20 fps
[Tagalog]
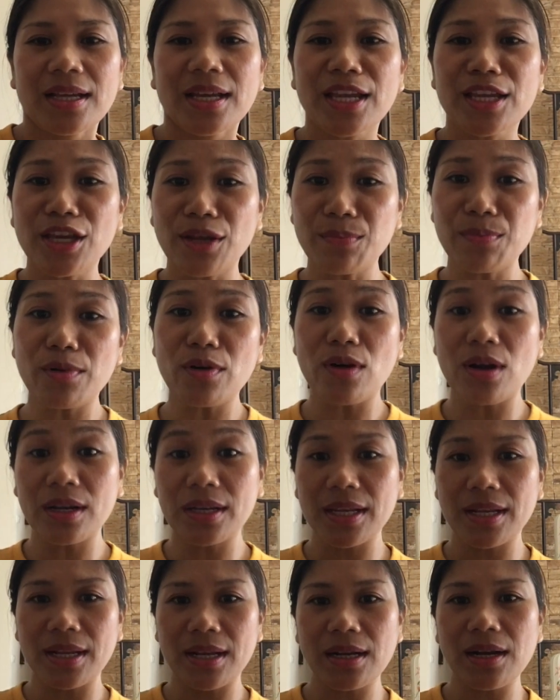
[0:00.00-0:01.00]
Ganyan po
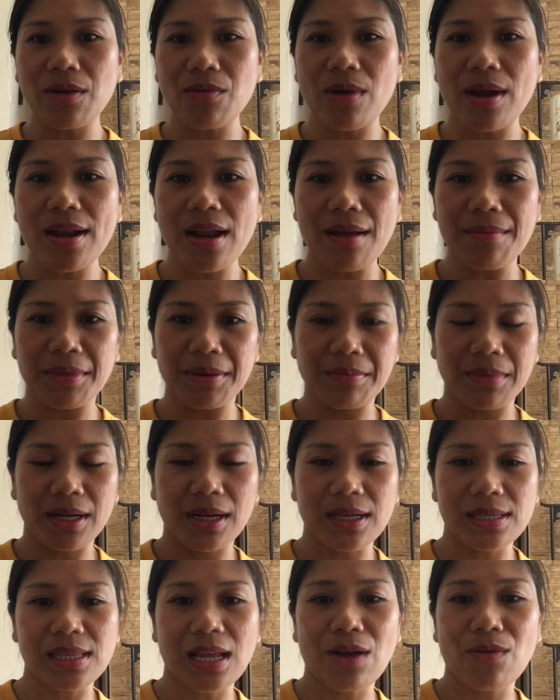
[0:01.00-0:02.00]
ang ginagawa naming
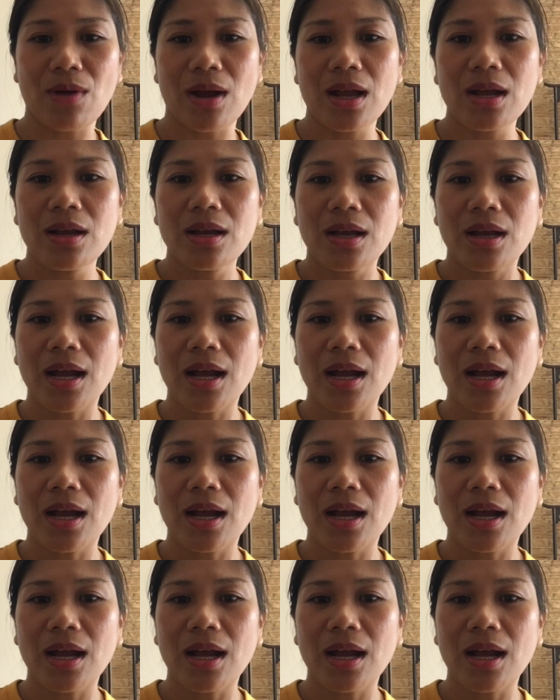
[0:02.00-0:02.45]
mag-asawa.